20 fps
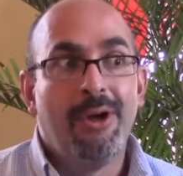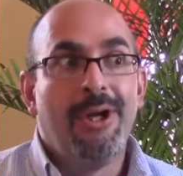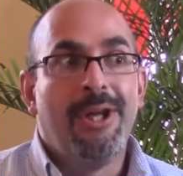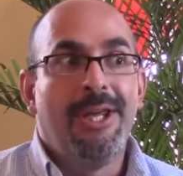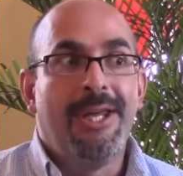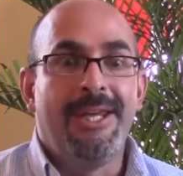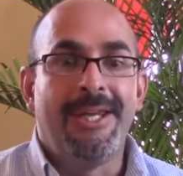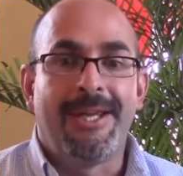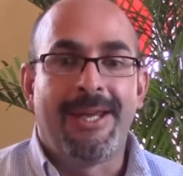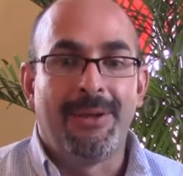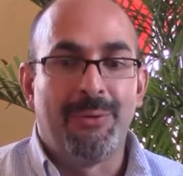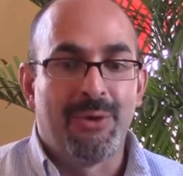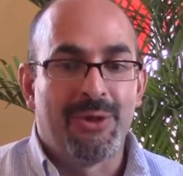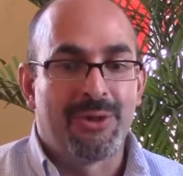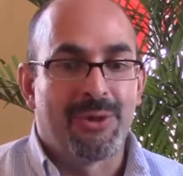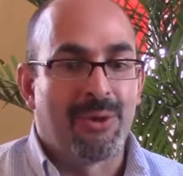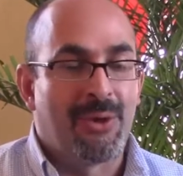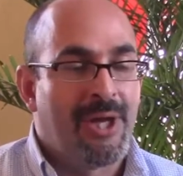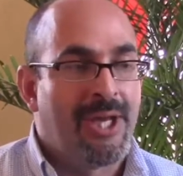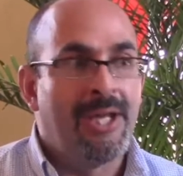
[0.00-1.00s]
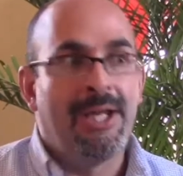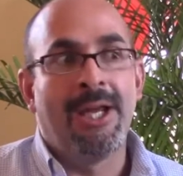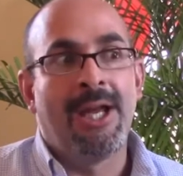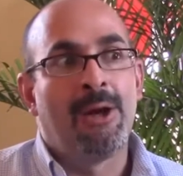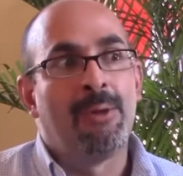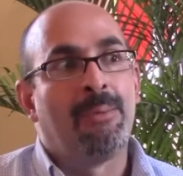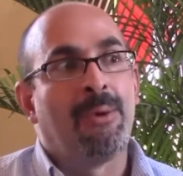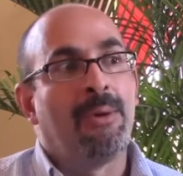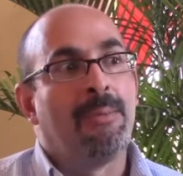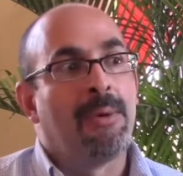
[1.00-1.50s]
y que nuestro EIA
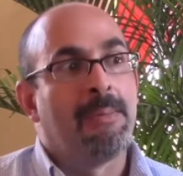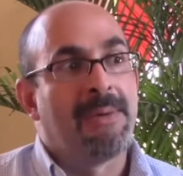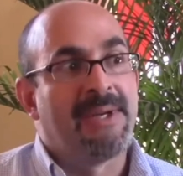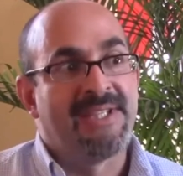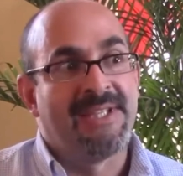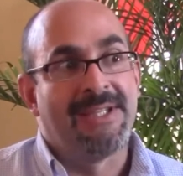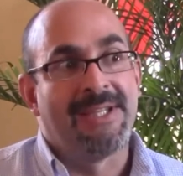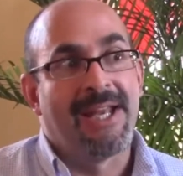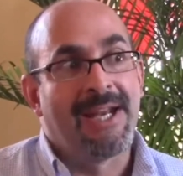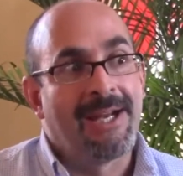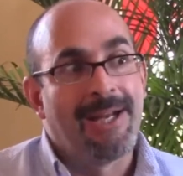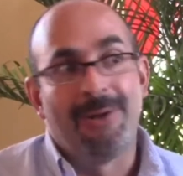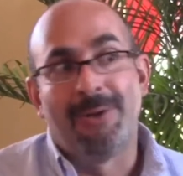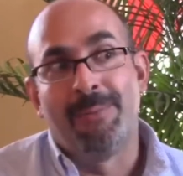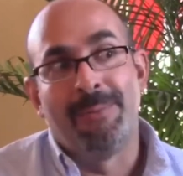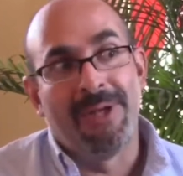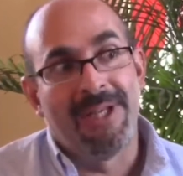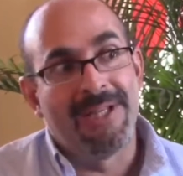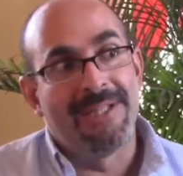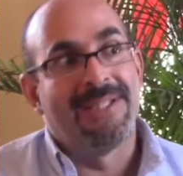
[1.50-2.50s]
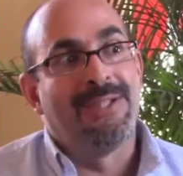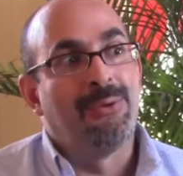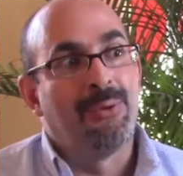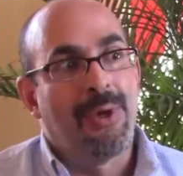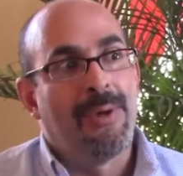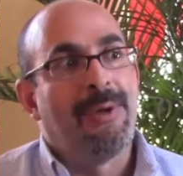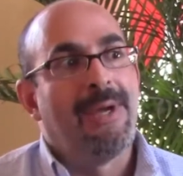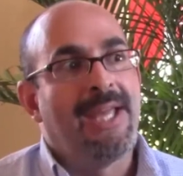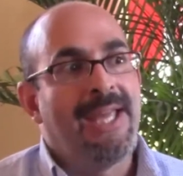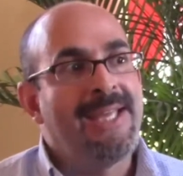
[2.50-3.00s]
lo podemos presentar en el
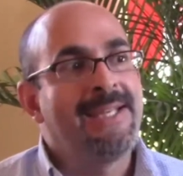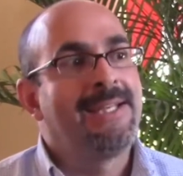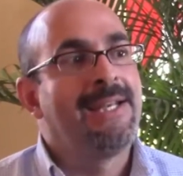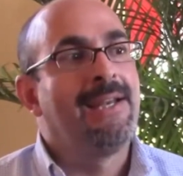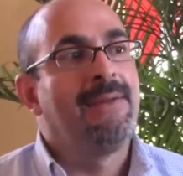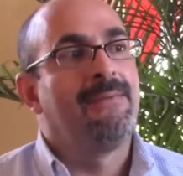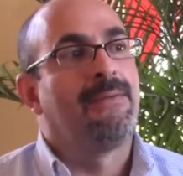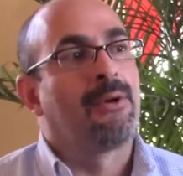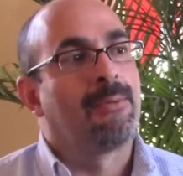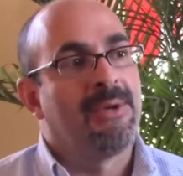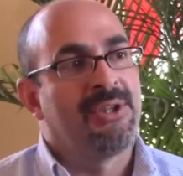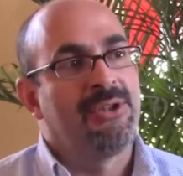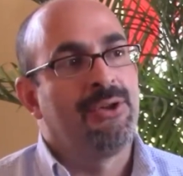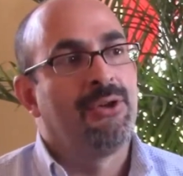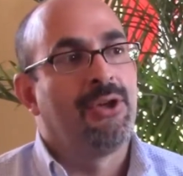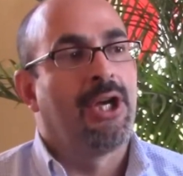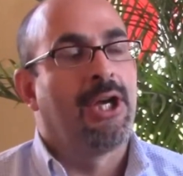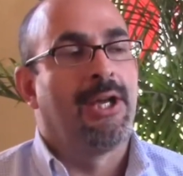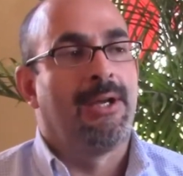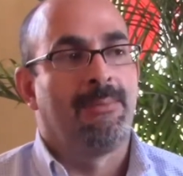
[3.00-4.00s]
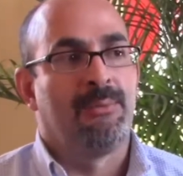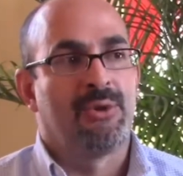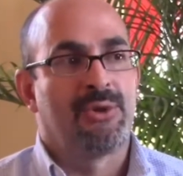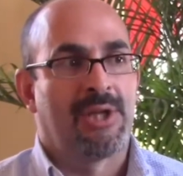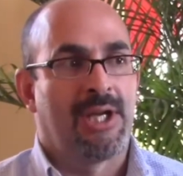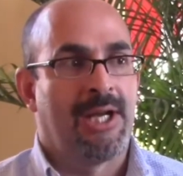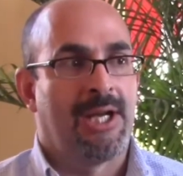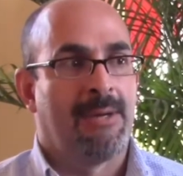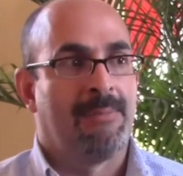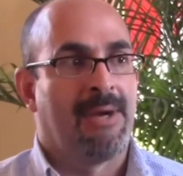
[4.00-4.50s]
2019. Esa es la información que queremos
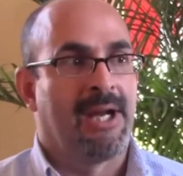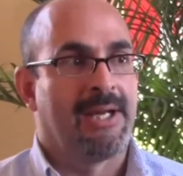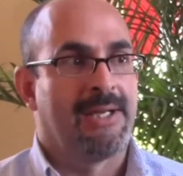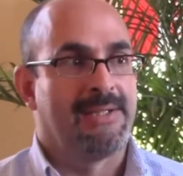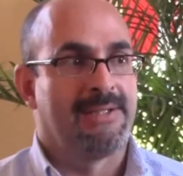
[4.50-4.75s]
traer a Marcos.